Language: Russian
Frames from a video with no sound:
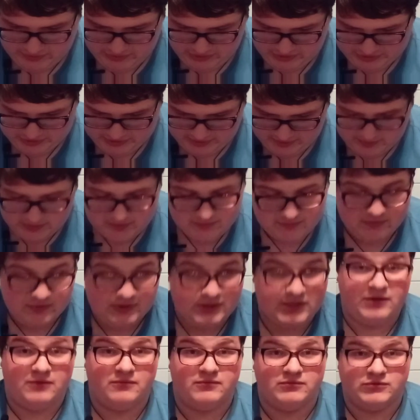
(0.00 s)
раза имени
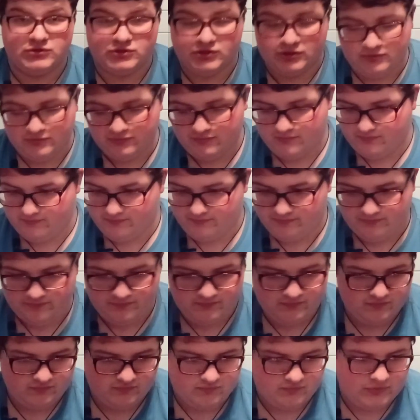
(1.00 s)
меня вышли.
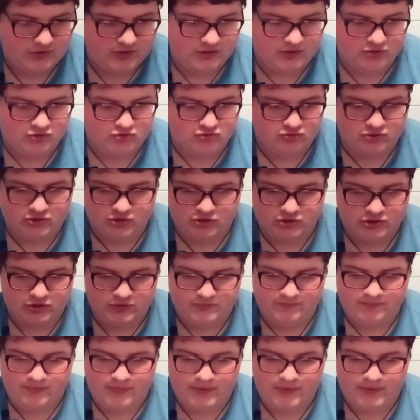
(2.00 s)
Хорошо зашли.